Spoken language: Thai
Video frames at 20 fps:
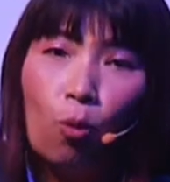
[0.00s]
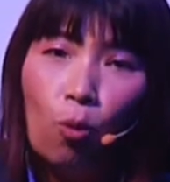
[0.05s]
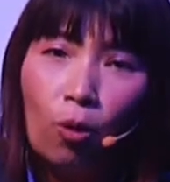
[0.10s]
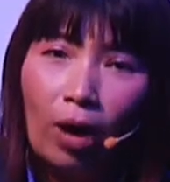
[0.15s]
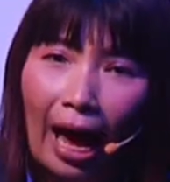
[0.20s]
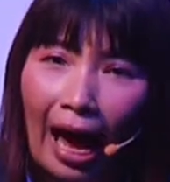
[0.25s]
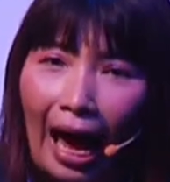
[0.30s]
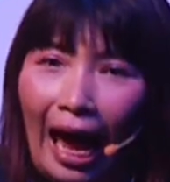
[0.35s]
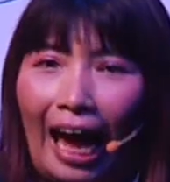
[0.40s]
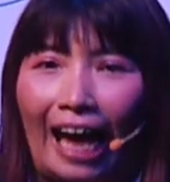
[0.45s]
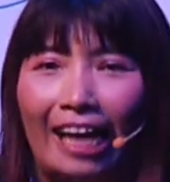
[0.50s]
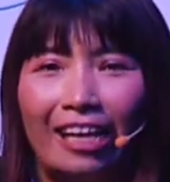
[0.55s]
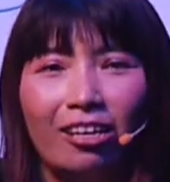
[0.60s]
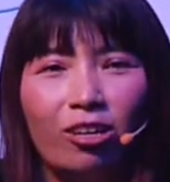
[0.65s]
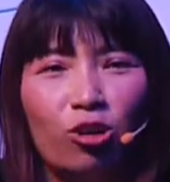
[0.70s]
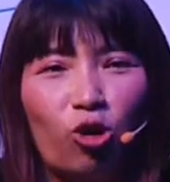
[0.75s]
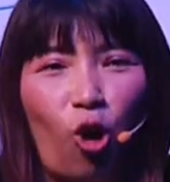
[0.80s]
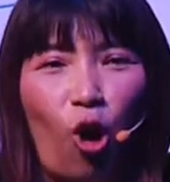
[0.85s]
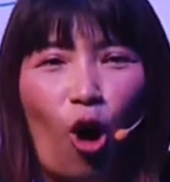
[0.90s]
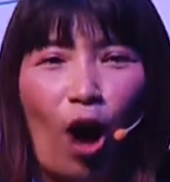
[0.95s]
ผู้ขาย
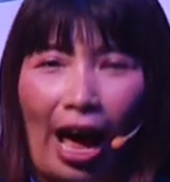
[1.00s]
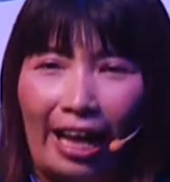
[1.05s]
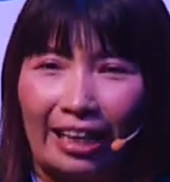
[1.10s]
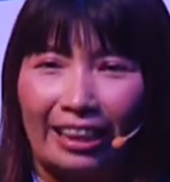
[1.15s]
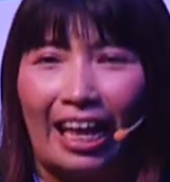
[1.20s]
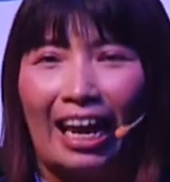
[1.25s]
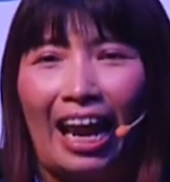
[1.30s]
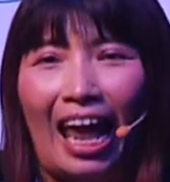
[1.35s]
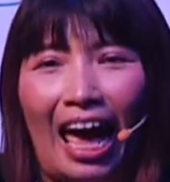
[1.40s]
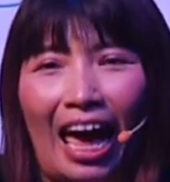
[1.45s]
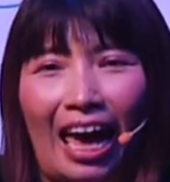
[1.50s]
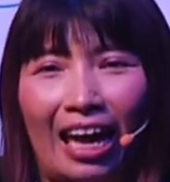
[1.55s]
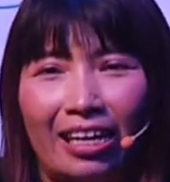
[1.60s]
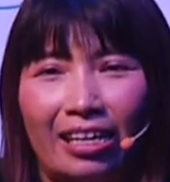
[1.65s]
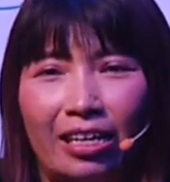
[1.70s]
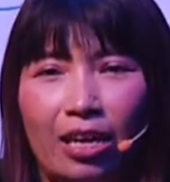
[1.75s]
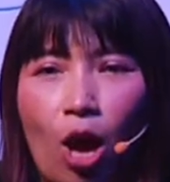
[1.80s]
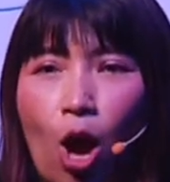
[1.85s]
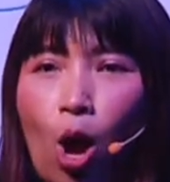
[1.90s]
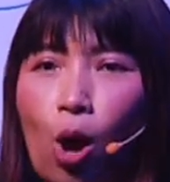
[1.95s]
ก็อันตรา
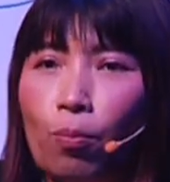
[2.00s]
ย